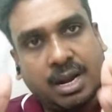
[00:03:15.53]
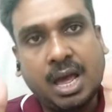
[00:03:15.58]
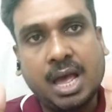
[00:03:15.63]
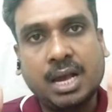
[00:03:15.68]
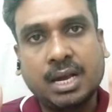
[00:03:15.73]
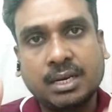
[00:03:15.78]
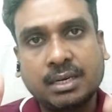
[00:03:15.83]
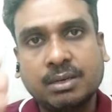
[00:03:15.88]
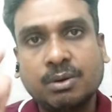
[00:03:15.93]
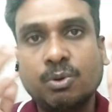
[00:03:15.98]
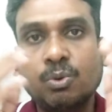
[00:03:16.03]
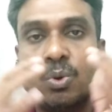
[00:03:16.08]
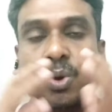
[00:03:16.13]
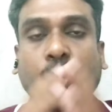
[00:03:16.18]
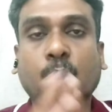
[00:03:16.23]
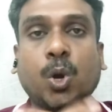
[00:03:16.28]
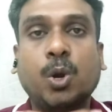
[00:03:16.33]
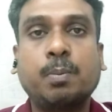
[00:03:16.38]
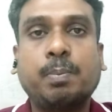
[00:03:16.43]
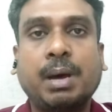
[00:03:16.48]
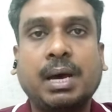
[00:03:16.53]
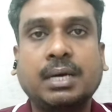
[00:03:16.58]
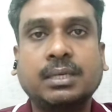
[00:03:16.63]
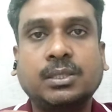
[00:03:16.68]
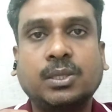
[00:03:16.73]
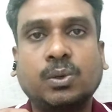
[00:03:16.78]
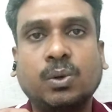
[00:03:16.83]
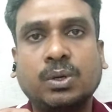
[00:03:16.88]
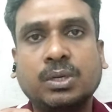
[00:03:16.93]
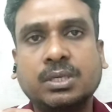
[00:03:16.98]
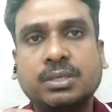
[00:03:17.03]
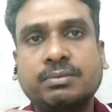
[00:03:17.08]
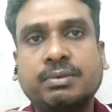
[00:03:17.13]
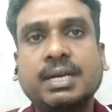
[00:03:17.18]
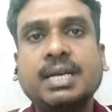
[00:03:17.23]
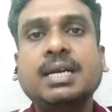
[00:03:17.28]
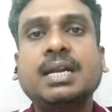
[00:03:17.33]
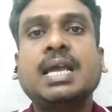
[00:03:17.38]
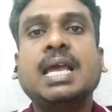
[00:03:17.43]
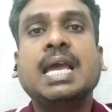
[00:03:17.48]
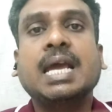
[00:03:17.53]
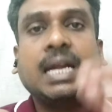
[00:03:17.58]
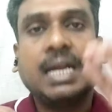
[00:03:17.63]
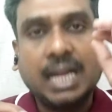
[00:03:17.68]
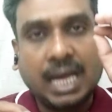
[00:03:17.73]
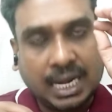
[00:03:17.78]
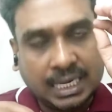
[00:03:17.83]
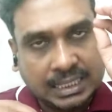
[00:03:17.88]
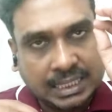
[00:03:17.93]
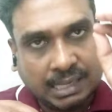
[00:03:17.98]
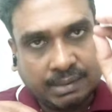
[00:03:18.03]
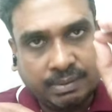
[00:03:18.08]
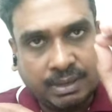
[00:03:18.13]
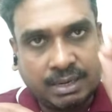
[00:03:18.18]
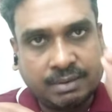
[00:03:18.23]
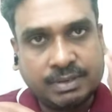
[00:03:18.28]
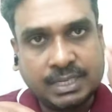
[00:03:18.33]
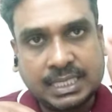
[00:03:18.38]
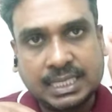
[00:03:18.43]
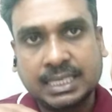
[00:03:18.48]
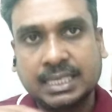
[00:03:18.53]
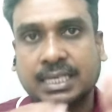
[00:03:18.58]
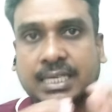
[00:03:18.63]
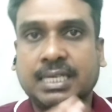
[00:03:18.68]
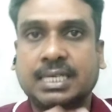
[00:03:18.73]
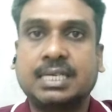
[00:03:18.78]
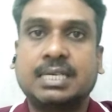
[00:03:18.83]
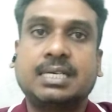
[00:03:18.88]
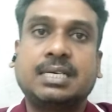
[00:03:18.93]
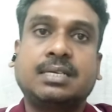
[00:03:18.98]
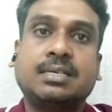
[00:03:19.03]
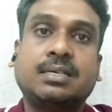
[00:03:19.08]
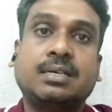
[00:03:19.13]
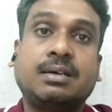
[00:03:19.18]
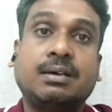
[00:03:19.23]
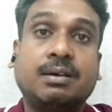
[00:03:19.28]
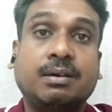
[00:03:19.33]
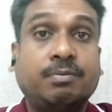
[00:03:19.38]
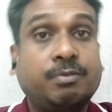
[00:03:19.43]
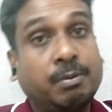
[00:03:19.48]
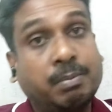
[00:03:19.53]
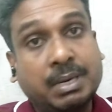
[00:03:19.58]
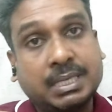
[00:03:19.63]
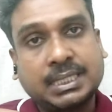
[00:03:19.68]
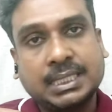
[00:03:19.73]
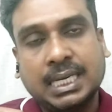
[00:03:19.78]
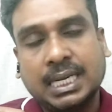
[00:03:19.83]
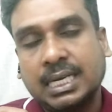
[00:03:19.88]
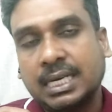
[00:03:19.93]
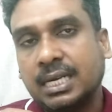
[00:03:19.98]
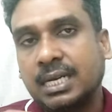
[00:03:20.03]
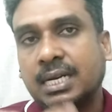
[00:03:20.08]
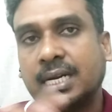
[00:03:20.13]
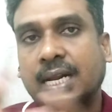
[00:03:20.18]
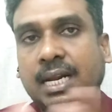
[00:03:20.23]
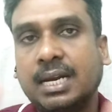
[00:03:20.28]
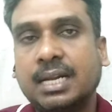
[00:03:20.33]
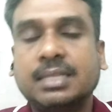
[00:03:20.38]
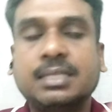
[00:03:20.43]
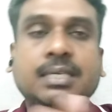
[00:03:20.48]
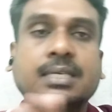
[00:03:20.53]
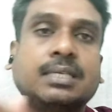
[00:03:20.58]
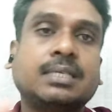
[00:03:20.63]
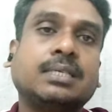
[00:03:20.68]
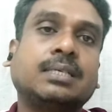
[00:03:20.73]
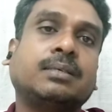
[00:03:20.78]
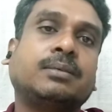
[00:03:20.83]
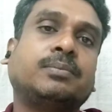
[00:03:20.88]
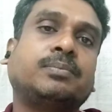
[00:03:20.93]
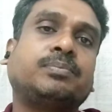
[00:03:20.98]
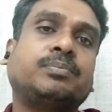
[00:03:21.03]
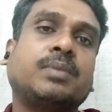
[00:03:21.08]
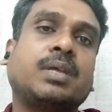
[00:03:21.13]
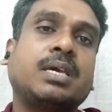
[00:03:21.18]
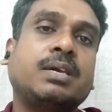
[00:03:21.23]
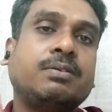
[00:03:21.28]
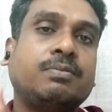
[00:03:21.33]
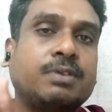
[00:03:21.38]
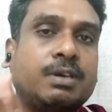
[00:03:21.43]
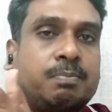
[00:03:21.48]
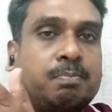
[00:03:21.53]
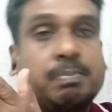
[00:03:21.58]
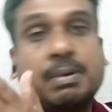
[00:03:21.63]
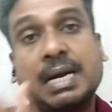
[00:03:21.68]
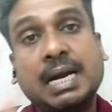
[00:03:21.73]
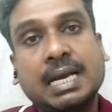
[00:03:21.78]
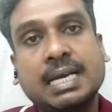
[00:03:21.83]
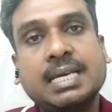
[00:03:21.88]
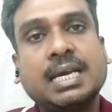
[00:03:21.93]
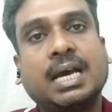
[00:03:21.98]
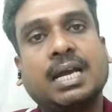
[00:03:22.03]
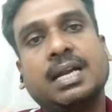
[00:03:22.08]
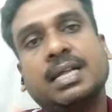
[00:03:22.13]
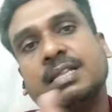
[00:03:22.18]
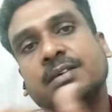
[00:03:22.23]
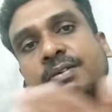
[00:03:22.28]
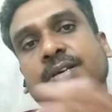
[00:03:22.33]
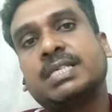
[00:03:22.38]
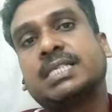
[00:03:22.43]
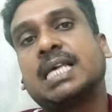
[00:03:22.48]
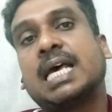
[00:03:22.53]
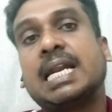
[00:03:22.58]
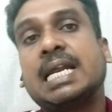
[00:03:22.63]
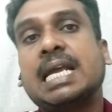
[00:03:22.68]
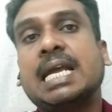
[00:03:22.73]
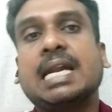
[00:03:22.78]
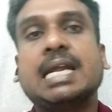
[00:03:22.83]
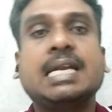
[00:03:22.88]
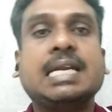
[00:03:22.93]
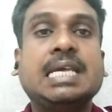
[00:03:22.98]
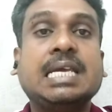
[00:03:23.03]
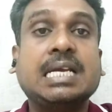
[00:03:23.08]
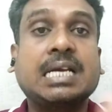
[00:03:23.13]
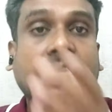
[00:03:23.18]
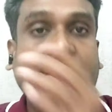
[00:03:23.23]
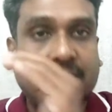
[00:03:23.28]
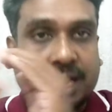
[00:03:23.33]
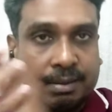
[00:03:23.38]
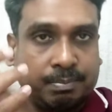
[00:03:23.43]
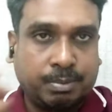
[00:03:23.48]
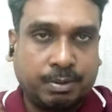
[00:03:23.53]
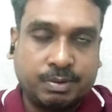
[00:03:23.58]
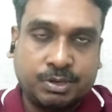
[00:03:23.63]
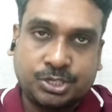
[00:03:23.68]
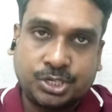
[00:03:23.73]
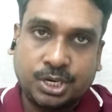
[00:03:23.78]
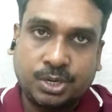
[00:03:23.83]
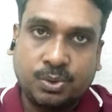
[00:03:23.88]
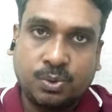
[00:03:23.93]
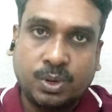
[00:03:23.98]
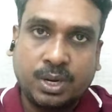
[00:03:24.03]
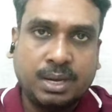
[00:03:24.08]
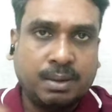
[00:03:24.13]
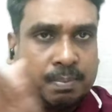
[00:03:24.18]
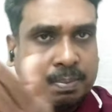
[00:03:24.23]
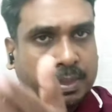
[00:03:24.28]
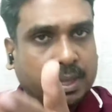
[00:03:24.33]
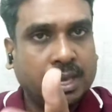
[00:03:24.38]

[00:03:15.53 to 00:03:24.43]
நான் உங்களோடு பகிர்ந்து கொள்கின்றேன் நான் தவறவிட்ட விமர்சனங்கள் அல்லது இவை பிழை அல்லது இவை சரியென நீங்கள் நினைப்பவற்றை கூட